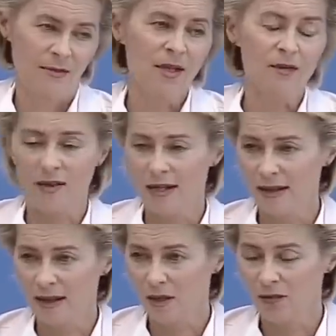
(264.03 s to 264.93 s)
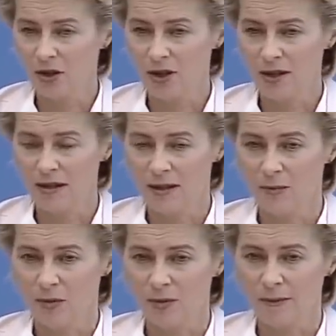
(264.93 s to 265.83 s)
vielfältiger aufgestellt
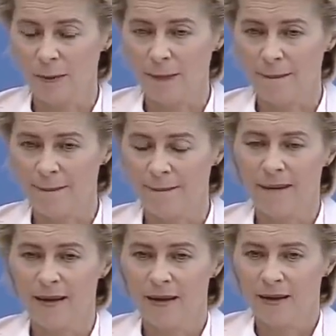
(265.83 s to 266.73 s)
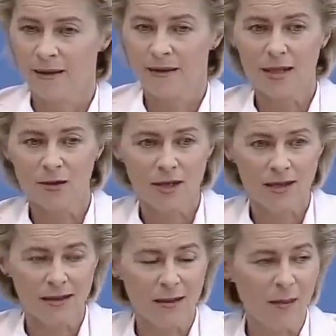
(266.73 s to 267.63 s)
sein müssen. Nicht
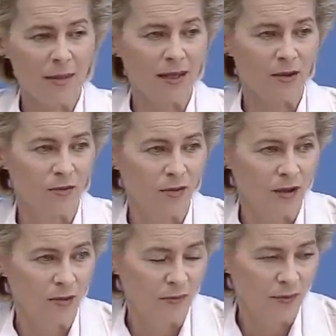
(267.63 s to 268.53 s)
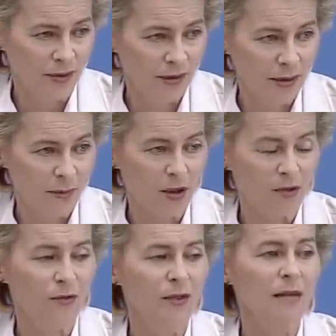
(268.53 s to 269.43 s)
nur das Thema Männer und Frauen. Sie
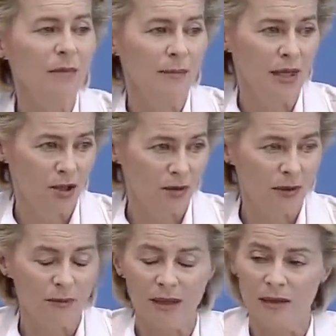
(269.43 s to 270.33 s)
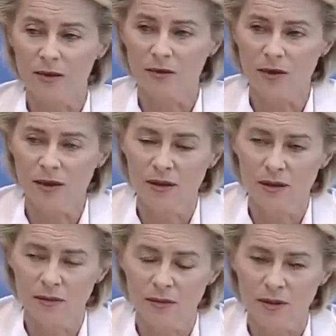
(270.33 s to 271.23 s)
braucht viel mehr Menschen mit
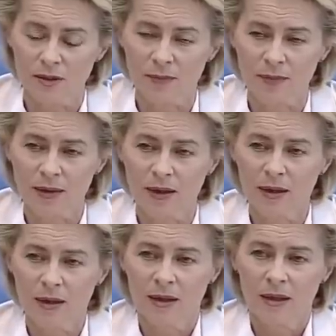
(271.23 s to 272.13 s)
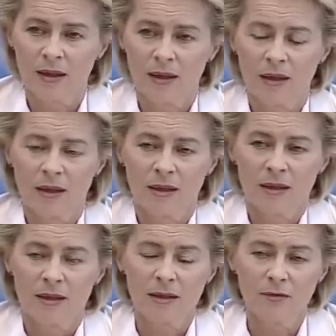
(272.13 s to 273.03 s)
Migrationshintergrund.
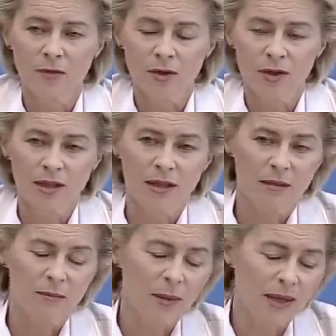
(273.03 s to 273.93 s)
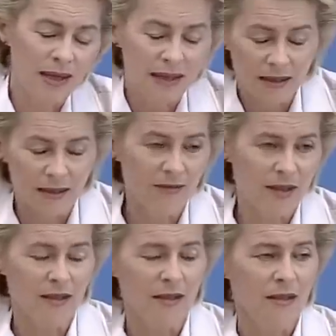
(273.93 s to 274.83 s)
Sie wird in breiter
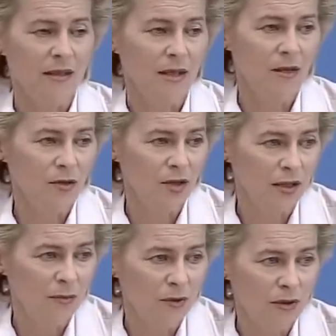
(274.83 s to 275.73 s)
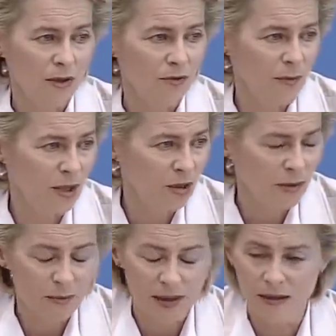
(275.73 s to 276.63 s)
Diversität sich aufstellen müssen, auch für
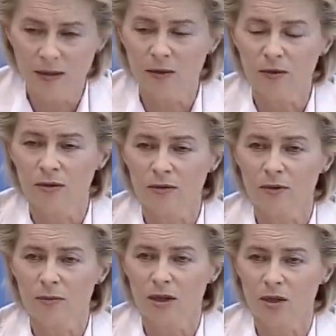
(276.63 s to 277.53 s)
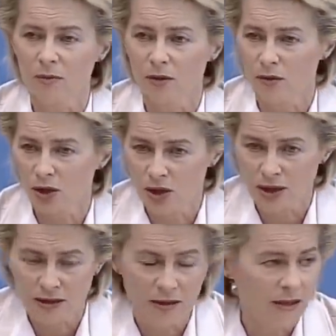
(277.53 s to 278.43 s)
Menschen mit Behinderungen, für Menschen mit
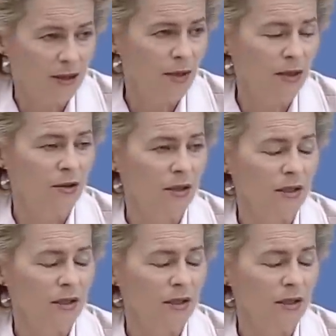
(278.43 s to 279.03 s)
unterschiedlichen sexuellen